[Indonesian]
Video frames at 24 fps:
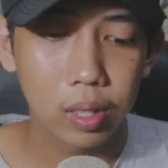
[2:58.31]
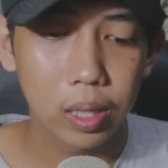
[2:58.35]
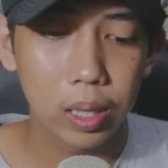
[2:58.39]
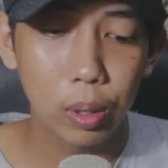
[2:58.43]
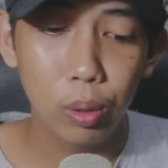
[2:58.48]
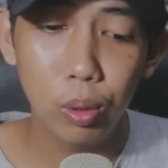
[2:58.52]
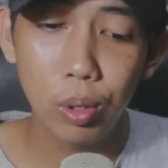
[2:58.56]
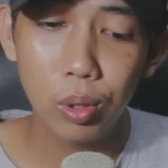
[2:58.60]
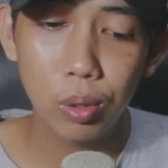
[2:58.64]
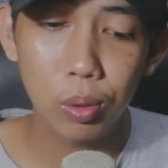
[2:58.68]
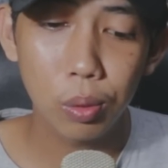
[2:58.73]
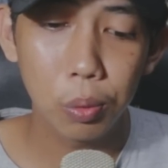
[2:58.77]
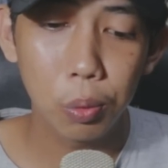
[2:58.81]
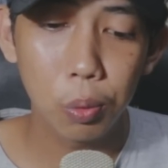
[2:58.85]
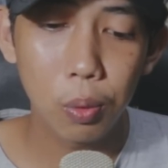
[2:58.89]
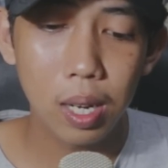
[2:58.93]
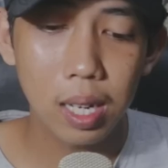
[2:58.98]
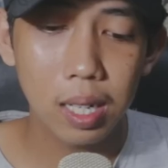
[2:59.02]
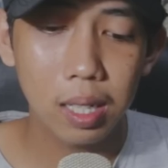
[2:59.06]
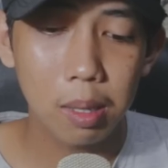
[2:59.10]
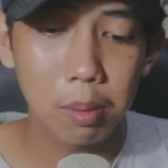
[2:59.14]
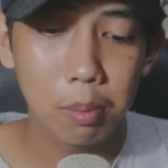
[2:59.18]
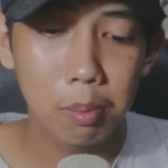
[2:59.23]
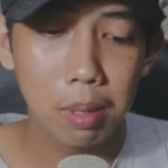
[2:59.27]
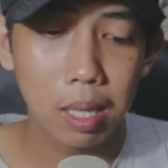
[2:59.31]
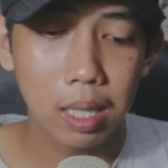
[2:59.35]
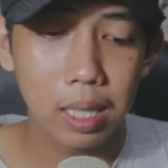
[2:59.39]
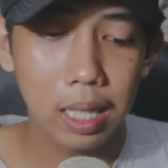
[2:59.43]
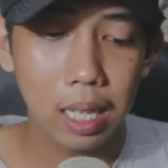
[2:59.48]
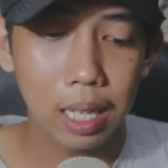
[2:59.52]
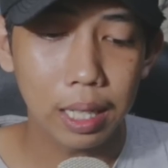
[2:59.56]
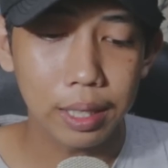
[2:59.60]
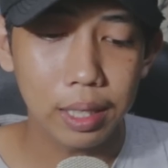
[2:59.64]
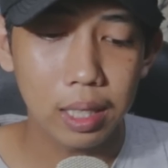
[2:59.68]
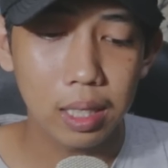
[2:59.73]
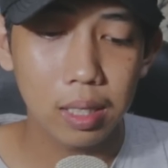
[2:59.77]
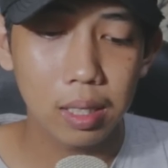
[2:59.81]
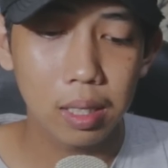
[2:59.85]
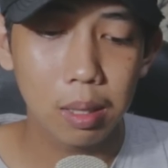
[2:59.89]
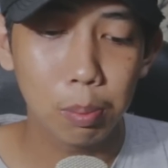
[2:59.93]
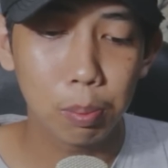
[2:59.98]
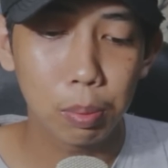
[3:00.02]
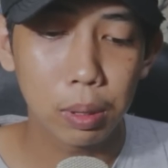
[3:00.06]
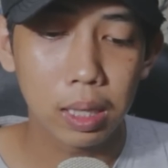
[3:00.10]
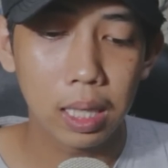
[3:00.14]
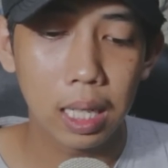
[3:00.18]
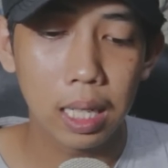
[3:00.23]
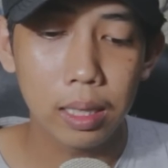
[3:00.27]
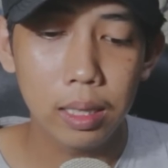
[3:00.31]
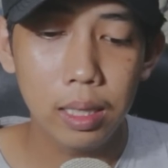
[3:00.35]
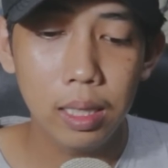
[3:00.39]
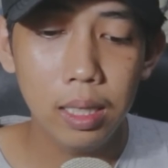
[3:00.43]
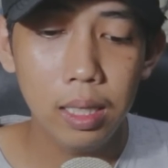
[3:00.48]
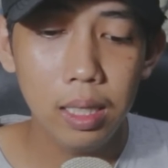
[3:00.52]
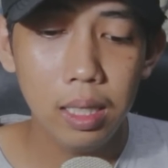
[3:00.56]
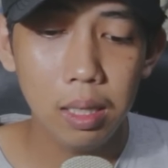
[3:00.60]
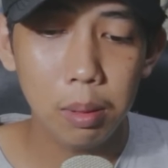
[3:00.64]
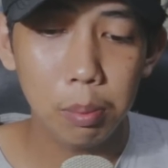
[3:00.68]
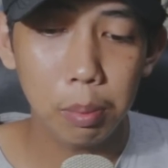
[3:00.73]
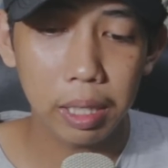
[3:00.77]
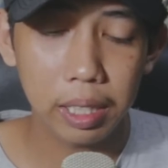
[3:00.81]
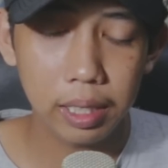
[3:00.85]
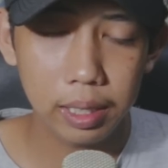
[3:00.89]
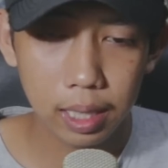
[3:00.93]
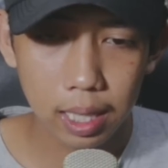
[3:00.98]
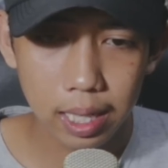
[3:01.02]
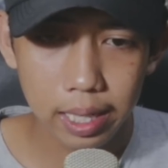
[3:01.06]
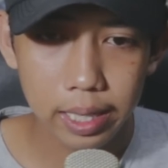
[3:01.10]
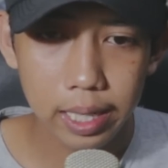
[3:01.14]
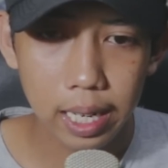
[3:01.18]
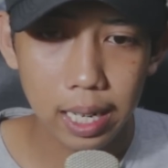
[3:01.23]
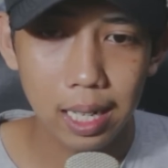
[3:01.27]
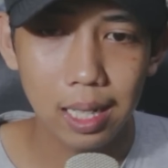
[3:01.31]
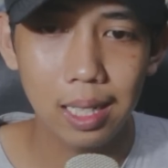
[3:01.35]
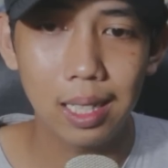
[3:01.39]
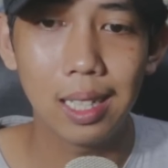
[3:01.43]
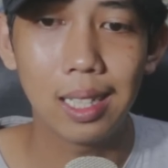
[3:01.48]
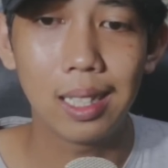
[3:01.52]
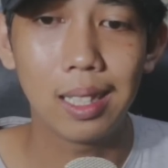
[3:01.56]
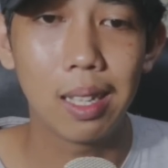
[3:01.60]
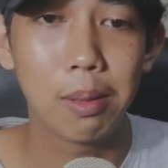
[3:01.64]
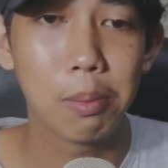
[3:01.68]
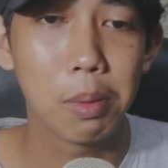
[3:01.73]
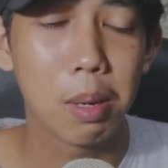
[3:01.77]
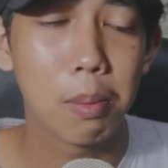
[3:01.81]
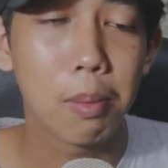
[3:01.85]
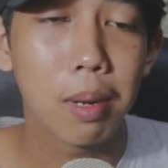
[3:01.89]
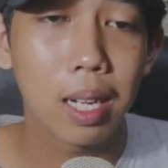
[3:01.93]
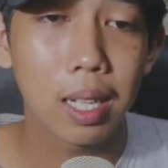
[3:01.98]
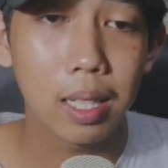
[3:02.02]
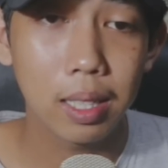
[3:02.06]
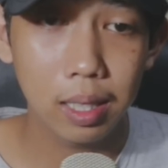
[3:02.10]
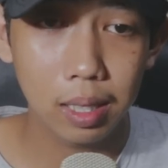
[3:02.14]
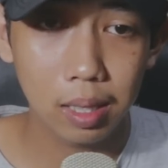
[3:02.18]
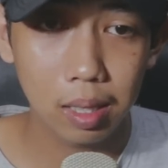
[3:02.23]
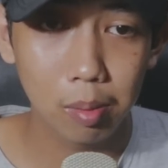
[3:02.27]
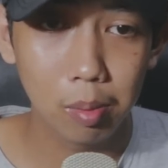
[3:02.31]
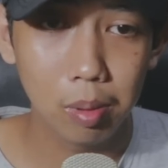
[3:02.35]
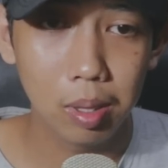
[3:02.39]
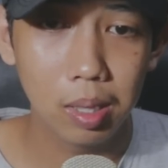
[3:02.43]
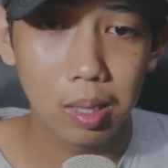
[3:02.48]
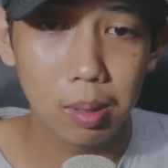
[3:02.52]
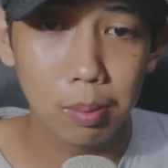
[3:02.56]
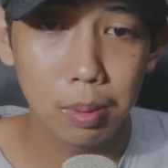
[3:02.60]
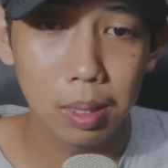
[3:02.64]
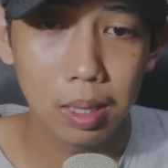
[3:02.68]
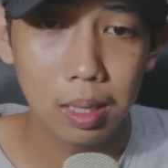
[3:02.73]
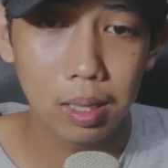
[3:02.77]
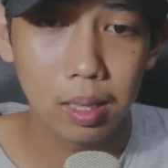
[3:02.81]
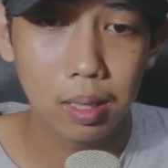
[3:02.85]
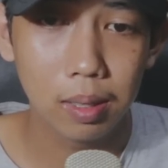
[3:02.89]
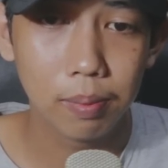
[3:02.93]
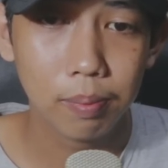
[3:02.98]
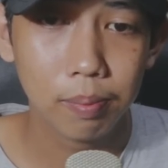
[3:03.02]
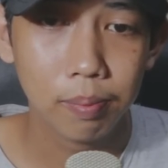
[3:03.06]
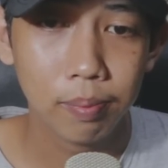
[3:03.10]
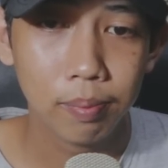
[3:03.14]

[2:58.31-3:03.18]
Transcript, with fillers: terus uang kembaliannya simpen lagi di meja ya kata mamahnya teman-teman